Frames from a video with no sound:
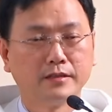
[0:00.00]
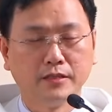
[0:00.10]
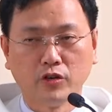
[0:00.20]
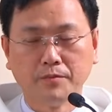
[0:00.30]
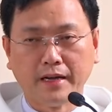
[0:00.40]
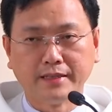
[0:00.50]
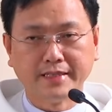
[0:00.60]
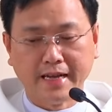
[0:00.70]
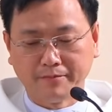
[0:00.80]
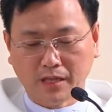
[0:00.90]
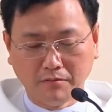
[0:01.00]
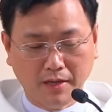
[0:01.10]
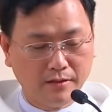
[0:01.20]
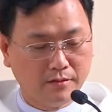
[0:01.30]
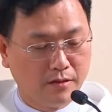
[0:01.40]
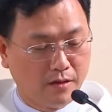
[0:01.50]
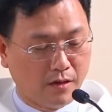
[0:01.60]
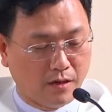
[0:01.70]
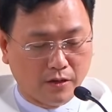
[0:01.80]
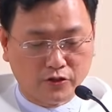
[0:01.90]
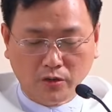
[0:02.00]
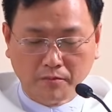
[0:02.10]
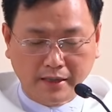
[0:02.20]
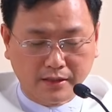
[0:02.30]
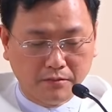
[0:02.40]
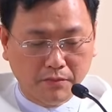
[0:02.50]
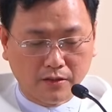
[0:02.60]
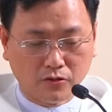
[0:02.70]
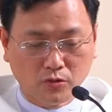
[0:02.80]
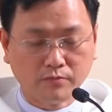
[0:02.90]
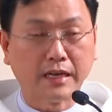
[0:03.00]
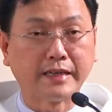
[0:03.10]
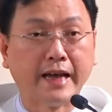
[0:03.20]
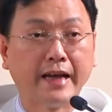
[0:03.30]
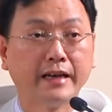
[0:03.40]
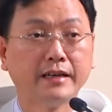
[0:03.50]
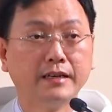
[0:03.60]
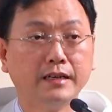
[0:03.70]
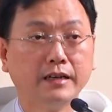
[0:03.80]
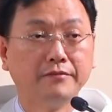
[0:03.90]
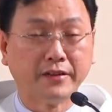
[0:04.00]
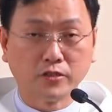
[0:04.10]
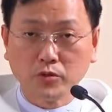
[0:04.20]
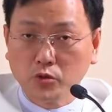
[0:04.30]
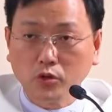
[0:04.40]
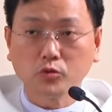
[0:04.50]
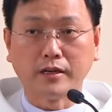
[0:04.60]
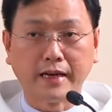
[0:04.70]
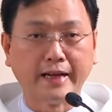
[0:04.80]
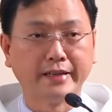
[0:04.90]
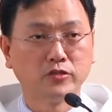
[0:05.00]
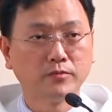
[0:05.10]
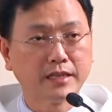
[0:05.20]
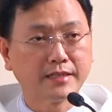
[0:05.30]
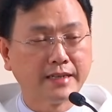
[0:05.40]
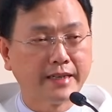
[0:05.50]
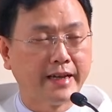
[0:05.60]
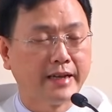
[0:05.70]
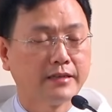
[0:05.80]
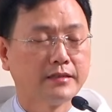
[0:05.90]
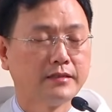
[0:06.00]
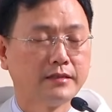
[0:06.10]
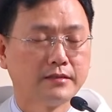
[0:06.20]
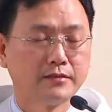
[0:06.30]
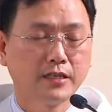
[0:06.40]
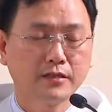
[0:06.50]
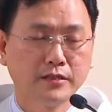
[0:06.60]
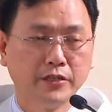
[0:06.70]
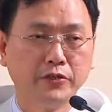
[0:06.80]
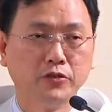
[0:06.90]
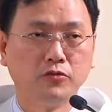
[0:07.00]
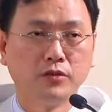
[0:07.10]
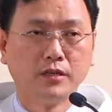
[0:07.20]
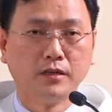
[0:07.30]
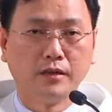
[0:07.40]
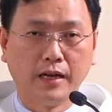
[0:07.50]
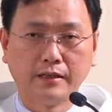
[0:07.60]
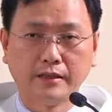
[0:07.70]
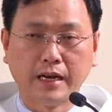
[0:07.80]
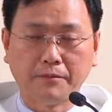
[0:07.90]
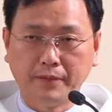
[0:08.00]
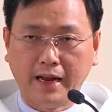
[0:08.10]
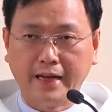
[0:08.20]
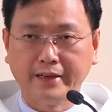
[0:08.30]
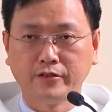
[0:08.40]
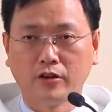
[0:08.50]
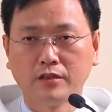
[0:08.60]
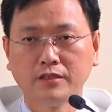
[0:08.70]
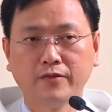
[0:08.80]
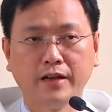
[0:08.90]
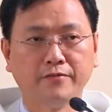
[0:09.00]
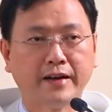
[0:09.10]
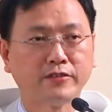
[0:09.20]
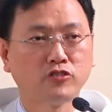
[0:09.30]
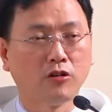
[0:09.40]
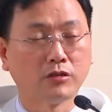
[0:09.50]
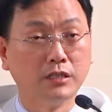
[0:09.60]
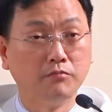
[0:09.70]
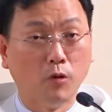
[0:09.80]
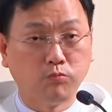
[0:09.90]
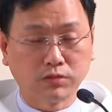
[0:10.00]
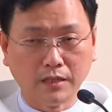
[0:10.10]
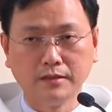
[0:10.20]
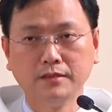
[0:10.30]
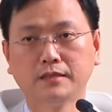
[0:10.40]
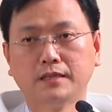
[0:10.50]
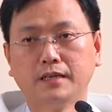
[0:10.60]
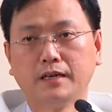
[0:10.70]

Thưa quý bạn chị em thân mến, trong bài tin mừng chúng ta nghe và trong suốt tuần này chúng ta sẽ nghe ờ, rất nhiều lần lặp lại nói về vai trò người mục tử.